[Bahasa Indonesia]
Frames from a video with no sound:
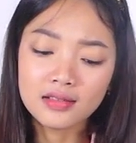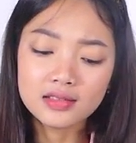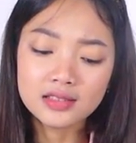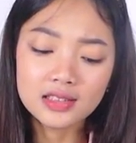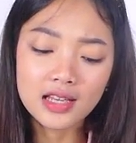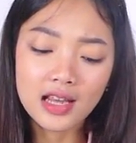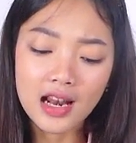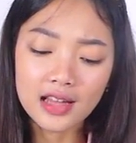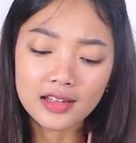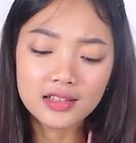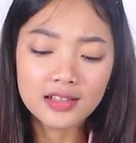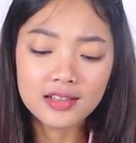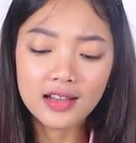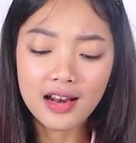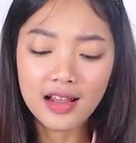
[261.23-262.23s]
si
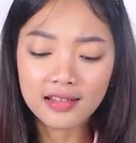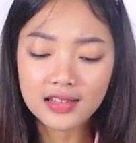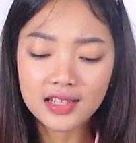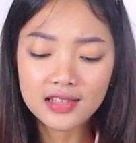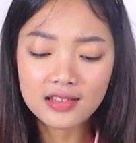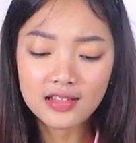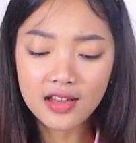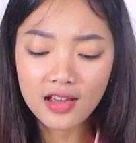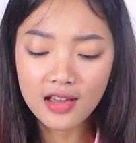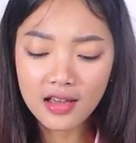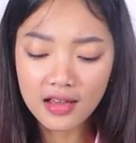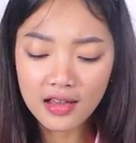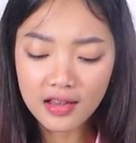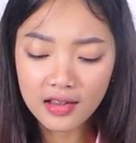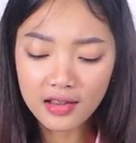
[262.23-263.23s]
gelatin gelatinnya
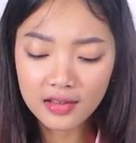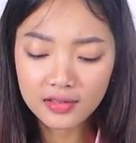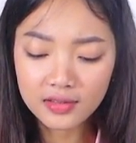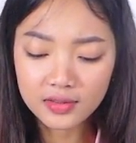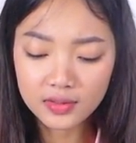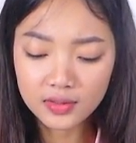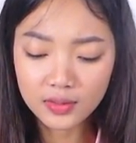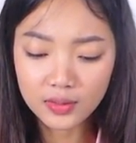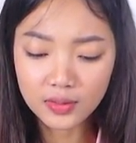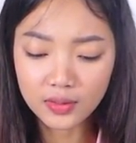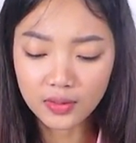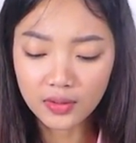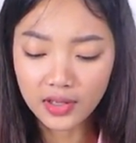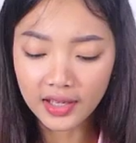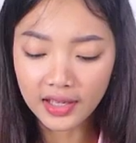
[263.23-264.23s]

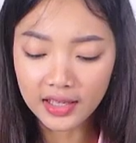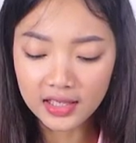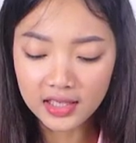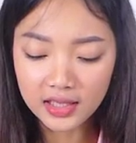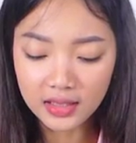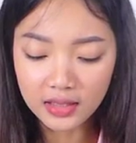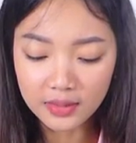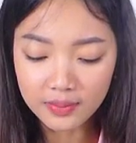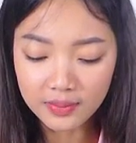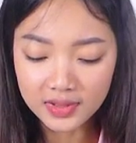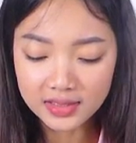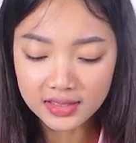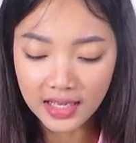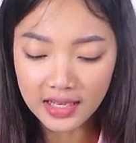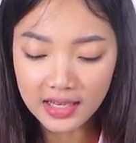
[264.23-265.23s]
tuh kayak ini
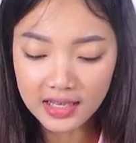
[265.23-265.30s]
masih